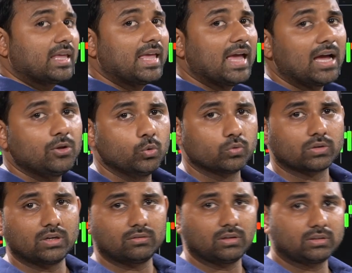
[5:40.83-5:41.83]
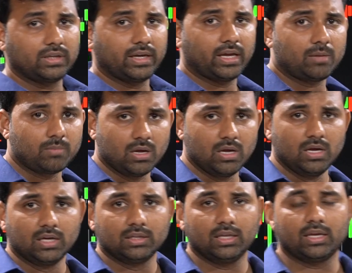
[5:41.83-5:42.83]
क्या यूज़ कर सकते हैं आप
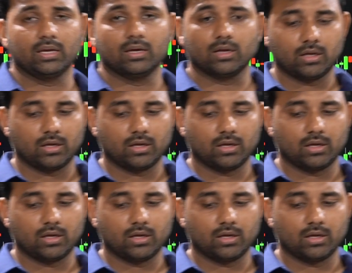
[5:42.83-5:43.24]
देखिए